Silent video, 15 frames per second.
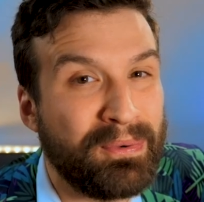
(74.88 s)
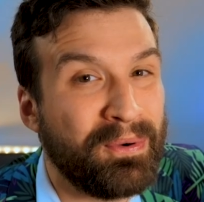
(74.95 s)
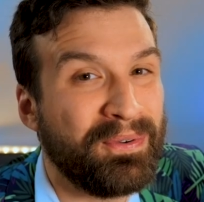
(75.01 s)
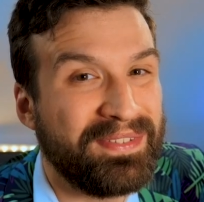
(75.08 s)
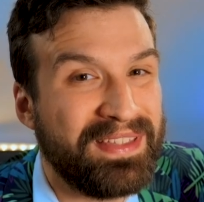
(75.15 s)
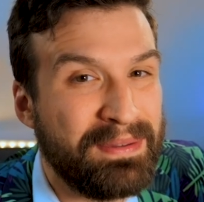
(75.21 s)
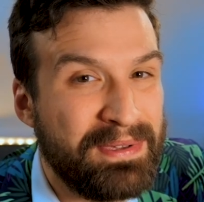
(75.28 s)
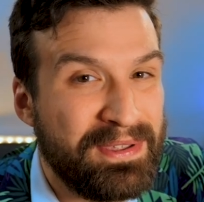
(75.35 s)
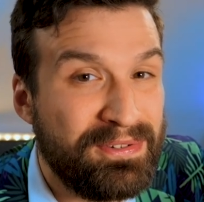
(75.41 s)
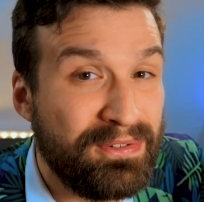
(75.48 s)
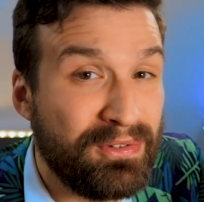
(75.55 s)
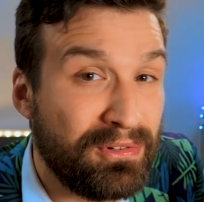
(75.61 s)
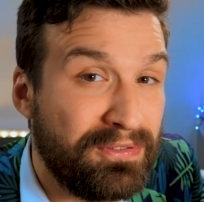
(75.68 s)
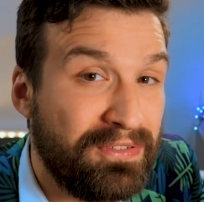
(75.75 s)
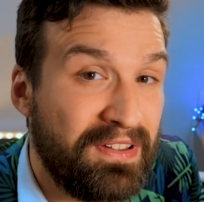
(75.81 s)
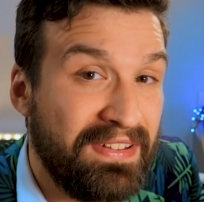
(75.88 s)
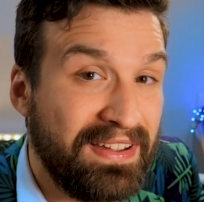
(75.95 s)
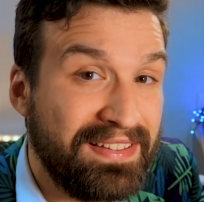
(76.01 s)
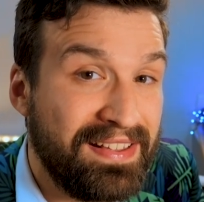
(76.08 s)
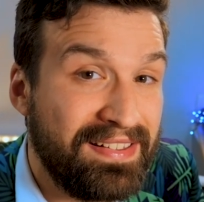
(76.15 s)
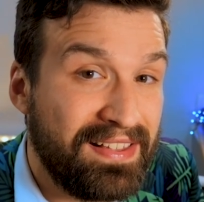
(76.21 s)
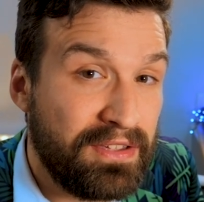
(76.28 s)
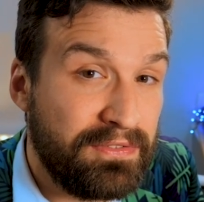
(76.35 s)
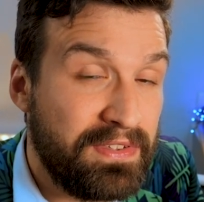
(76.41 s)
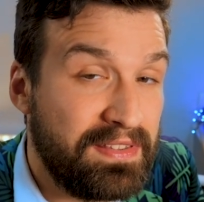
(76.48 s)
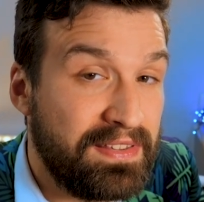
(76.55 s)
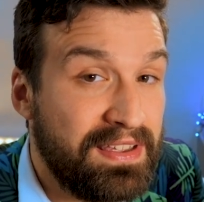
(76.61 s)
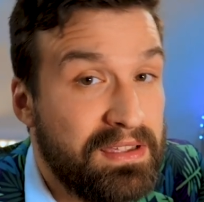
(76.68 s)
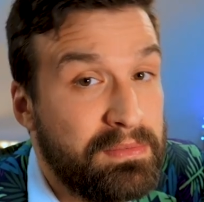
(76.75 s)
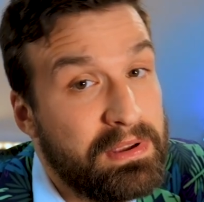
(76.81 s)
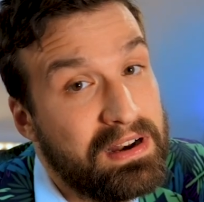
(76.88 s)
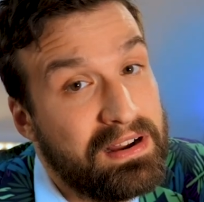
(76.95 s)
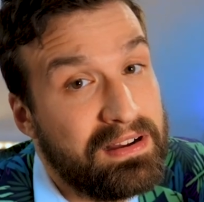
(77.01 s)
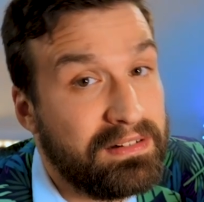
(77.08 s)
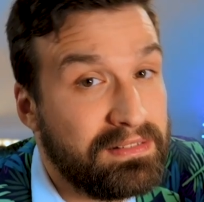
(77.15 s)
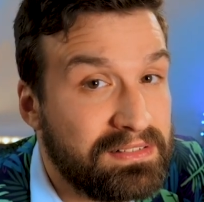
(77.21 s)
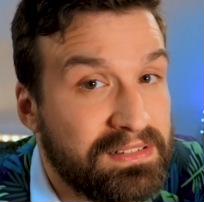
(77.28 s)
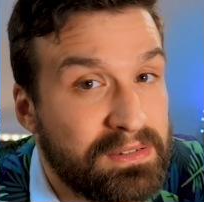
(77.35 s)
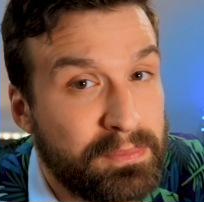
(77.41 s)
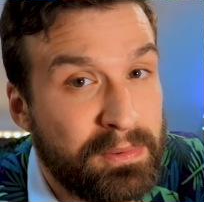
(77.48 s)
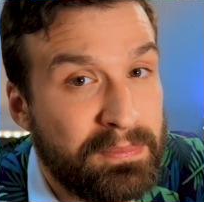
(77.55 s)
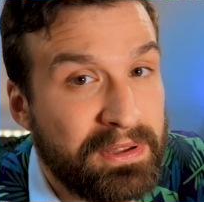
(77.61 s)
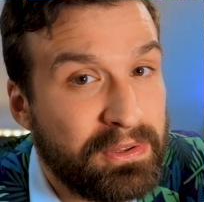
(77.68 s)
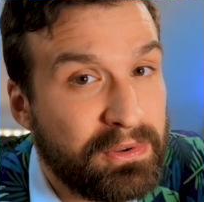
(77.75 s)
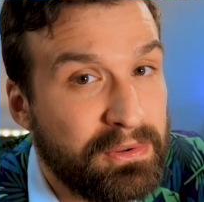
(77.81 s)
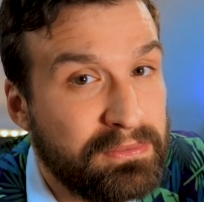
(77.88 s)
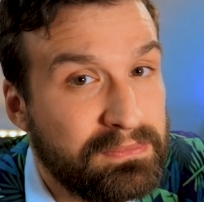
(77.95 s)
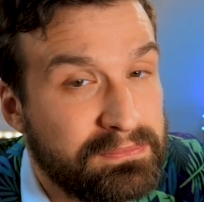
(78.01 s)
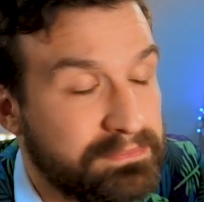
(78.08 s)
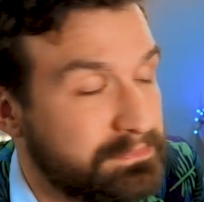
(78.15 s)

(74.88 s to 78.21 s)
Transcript: Bon, d'habitude on le fait avec des invités, mais là on peut pas trop.